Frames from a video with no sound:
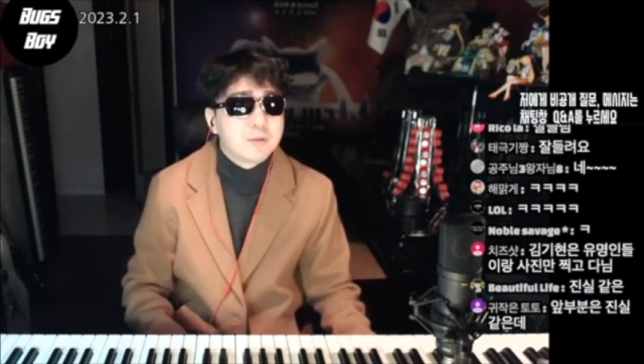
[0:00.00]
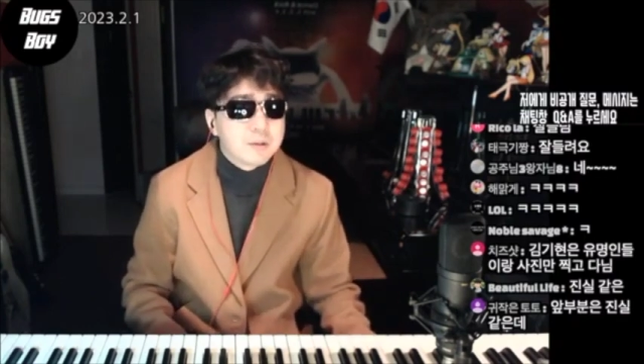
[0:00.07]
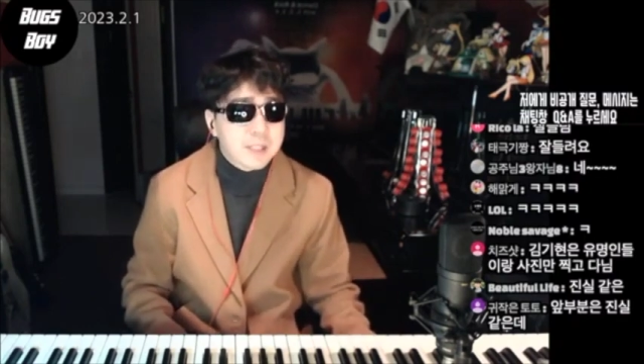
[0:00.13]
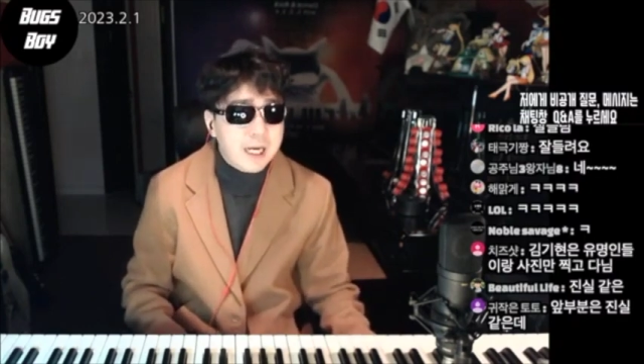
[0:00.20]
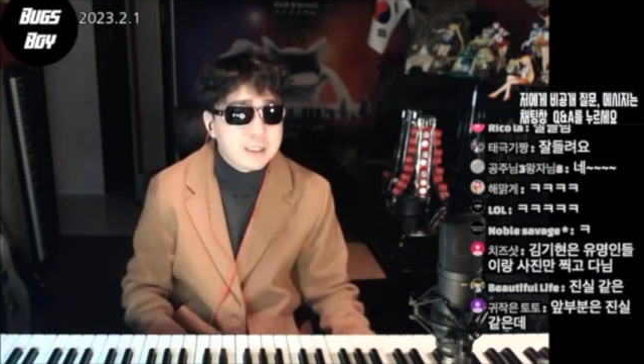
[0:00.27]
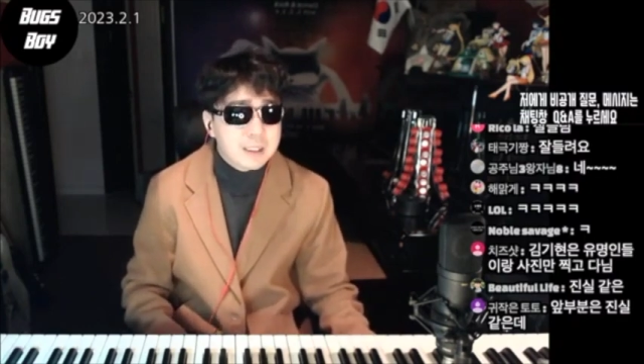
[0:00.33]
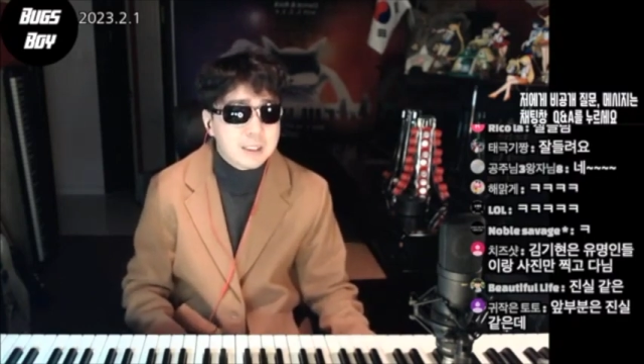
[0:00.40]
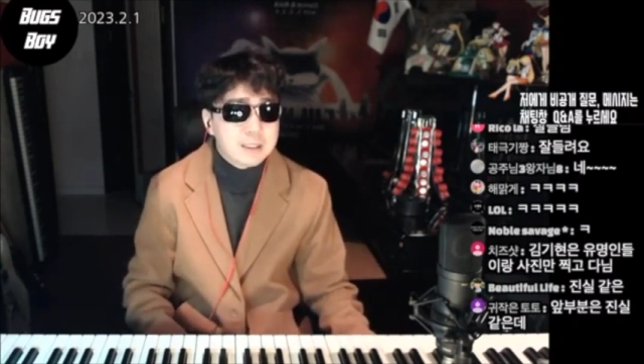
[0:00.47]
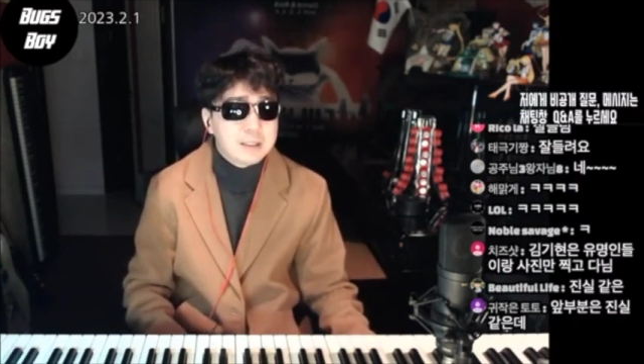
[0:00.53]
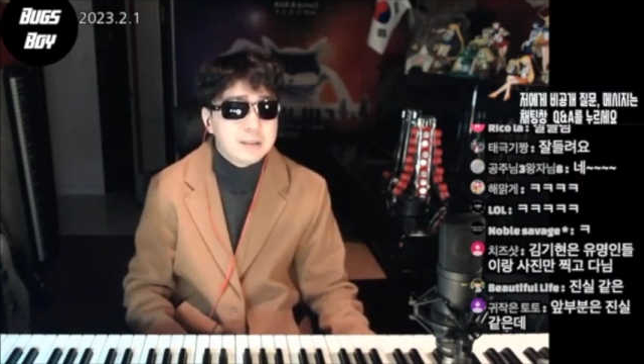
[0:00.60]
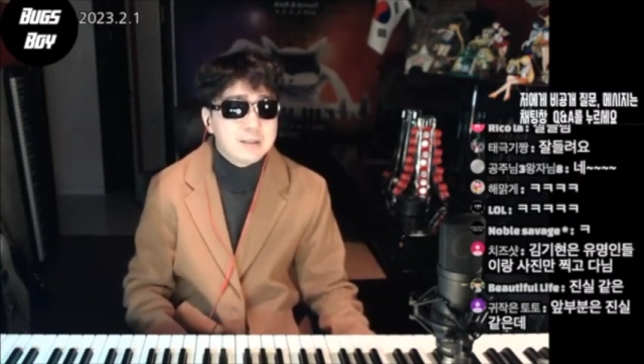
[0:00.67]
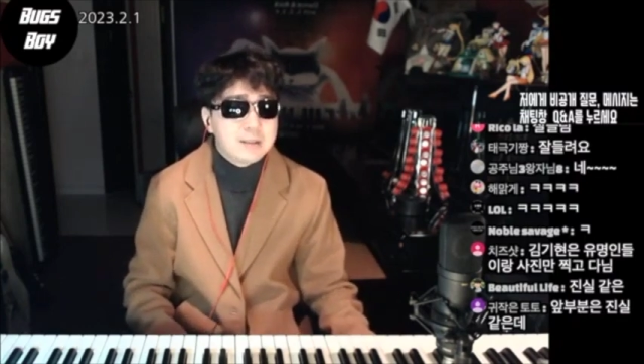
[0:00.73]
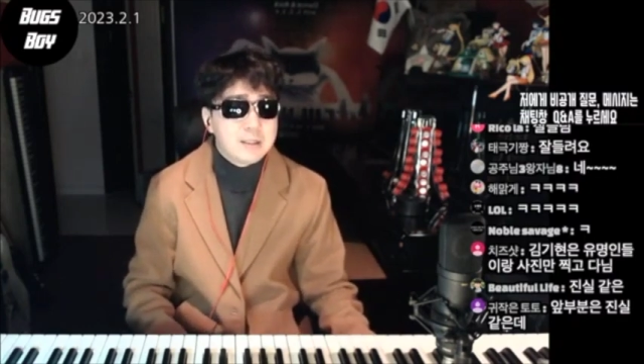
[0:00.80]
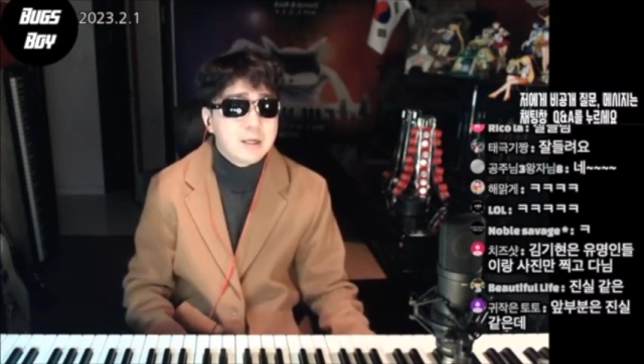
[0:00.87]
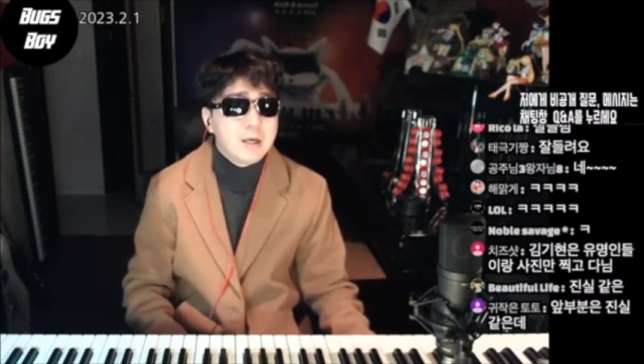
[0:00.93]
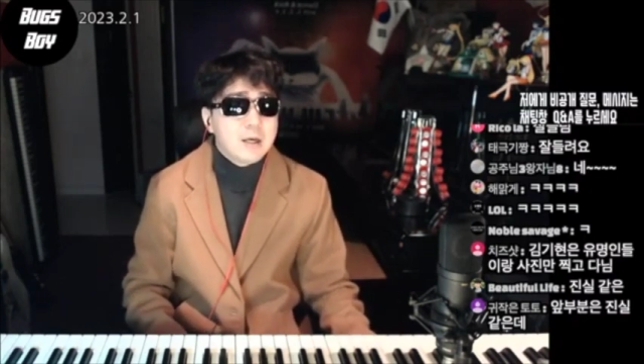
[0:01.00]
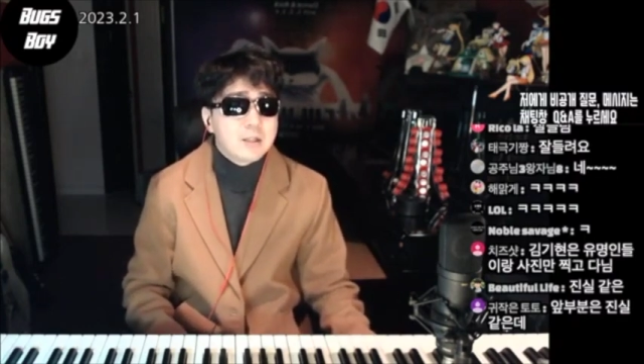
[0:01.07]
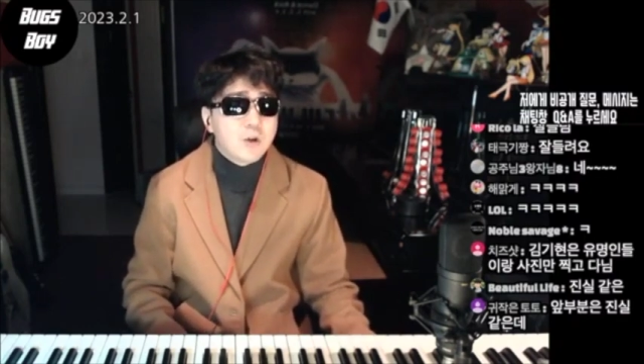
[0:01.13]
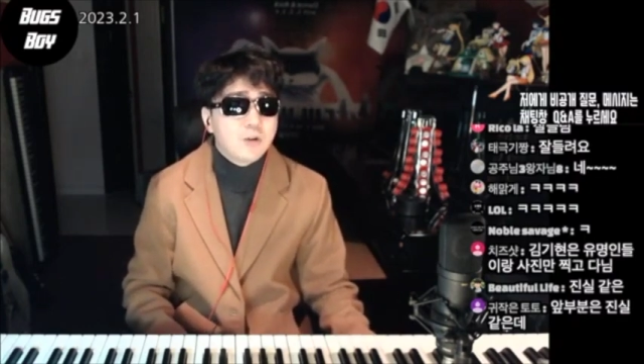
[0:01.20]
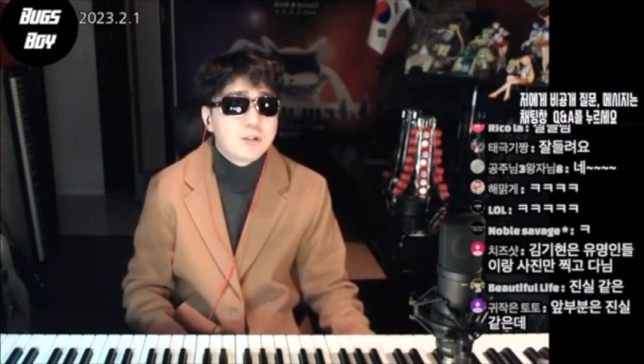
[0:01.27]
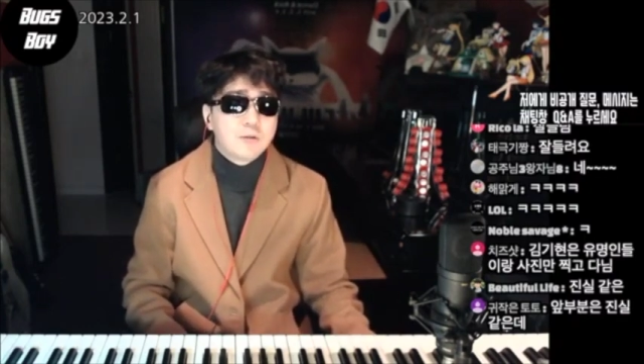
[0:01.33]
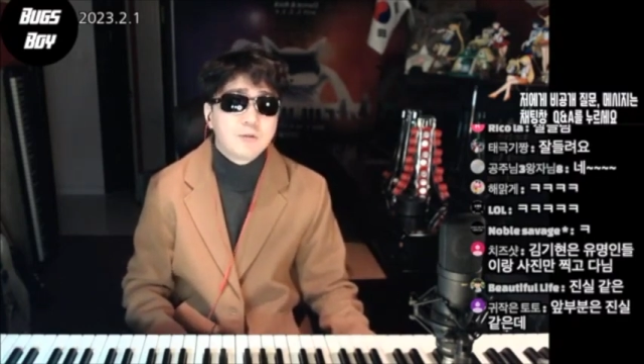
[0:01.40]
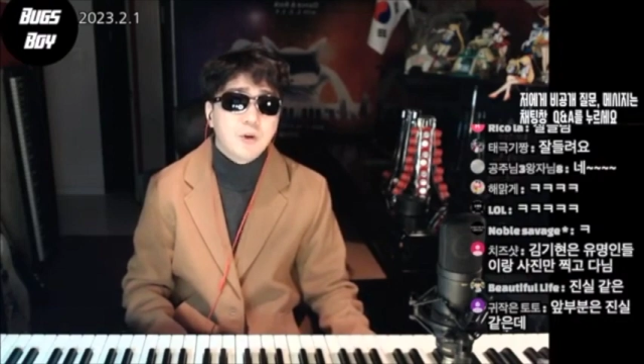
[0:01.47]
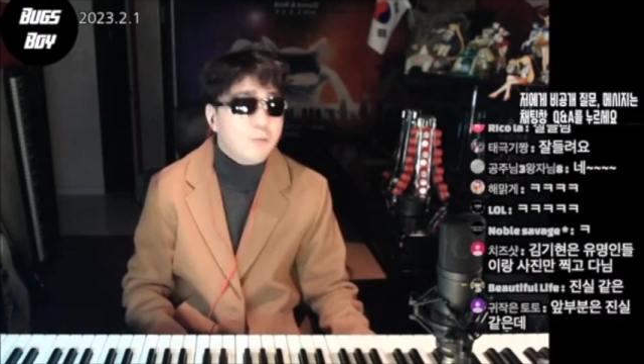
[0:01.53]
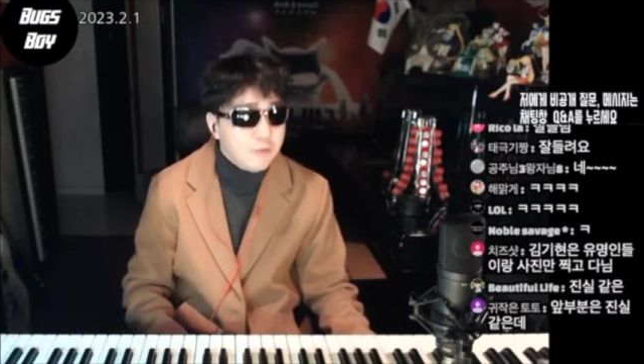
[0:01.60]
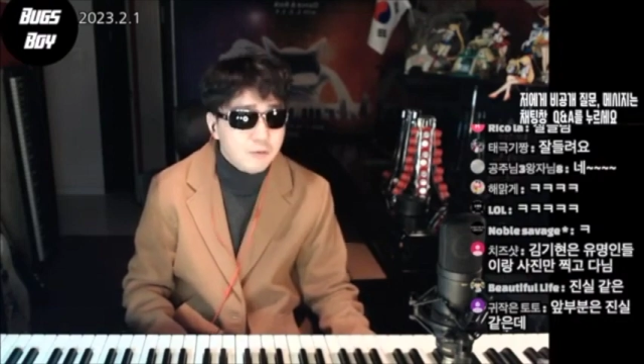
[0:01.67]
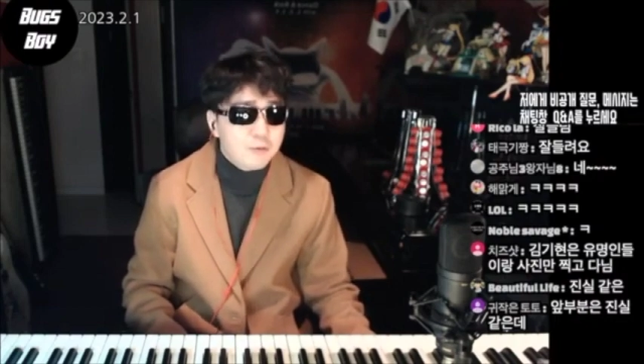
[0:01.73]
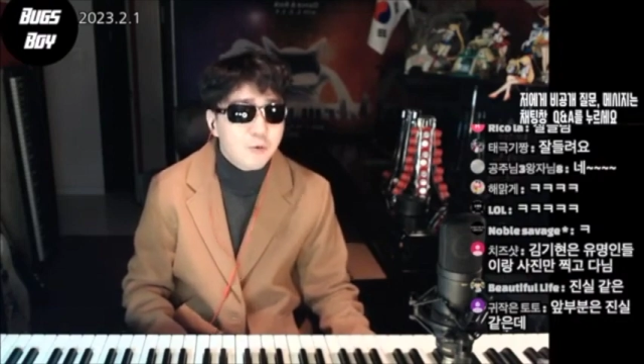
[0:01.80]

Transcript: 왜냐면 당사자들이 정치적으로 너무